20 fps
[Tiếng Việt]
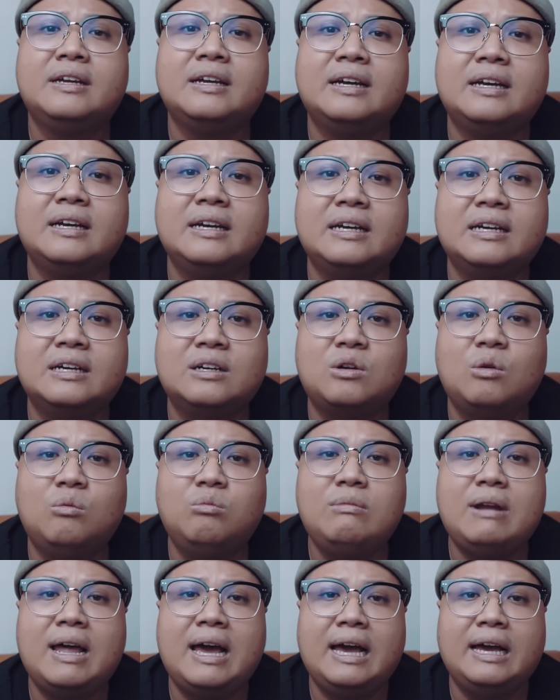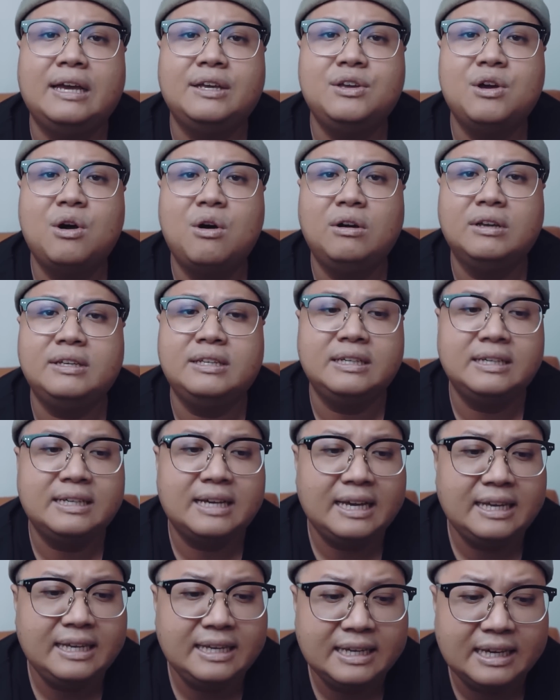à, cũng là do những
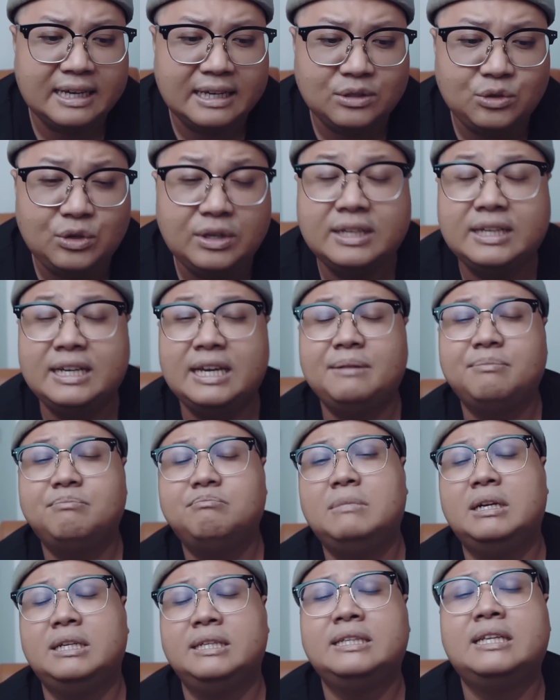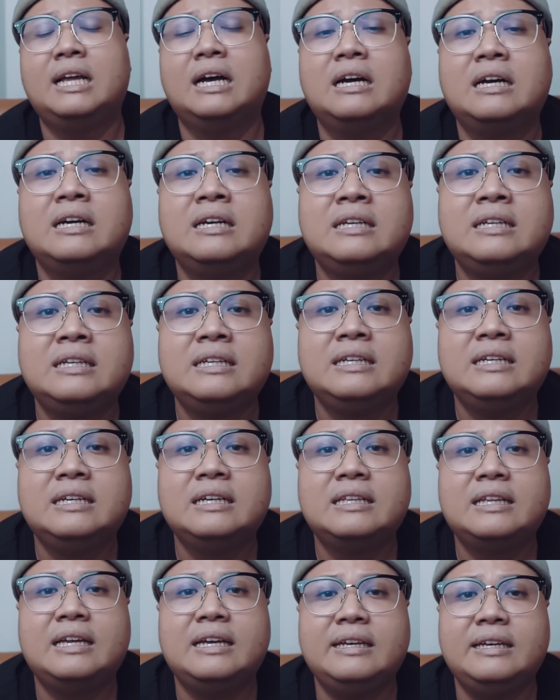cái à, duyên nghiệp bệnh tật
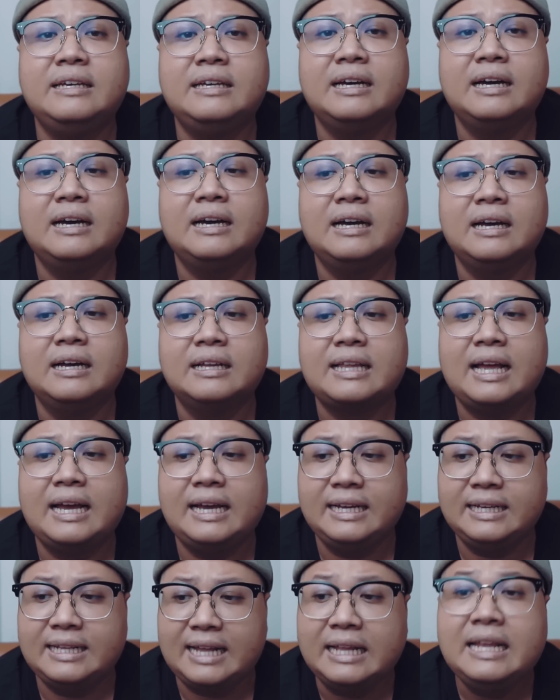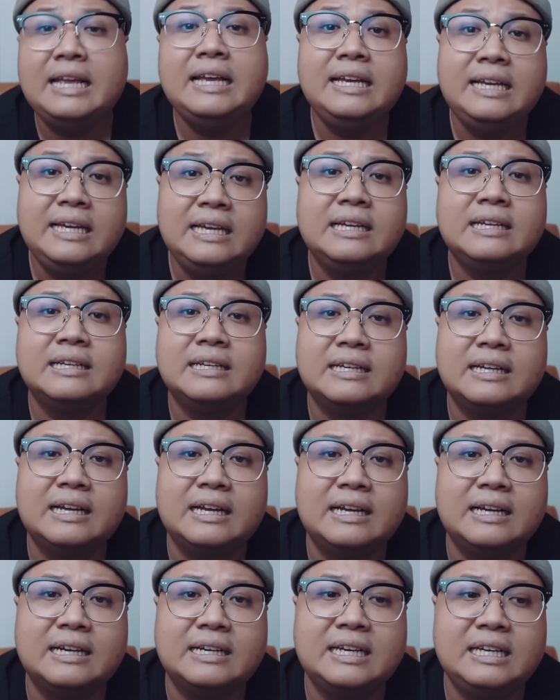thì à, thầy đã đi
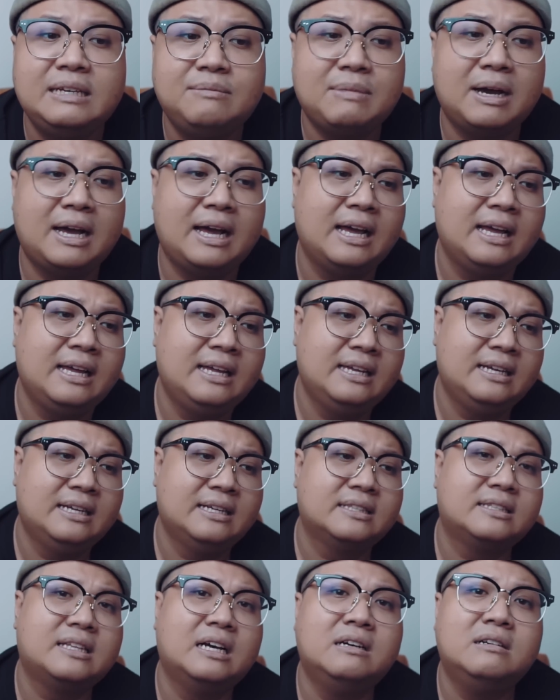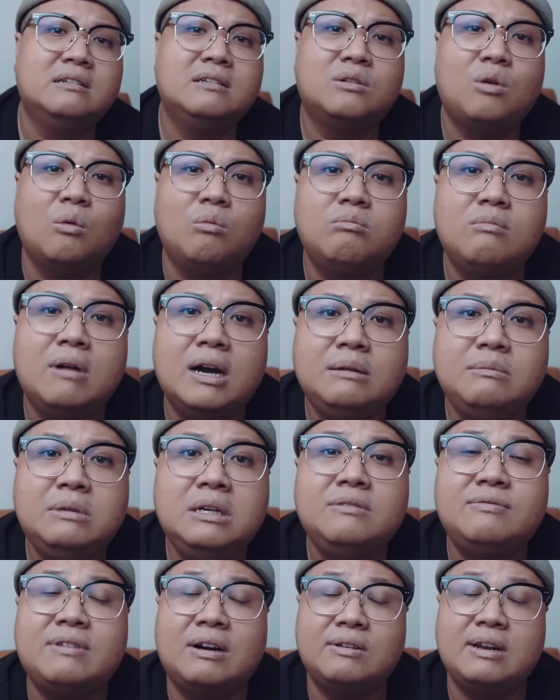à, khi mà tân cũng mới
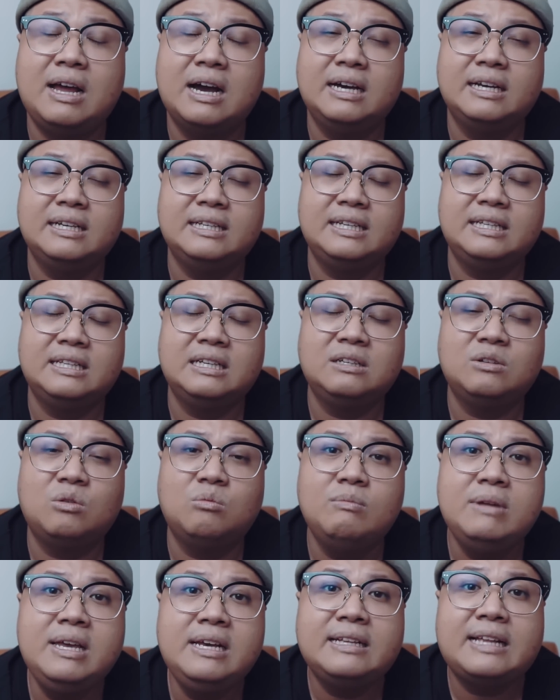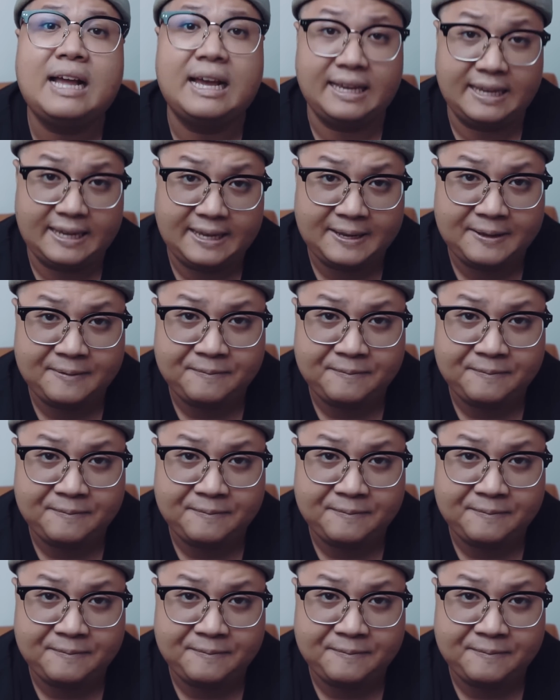bước vào đời thì tân cũng biết thầy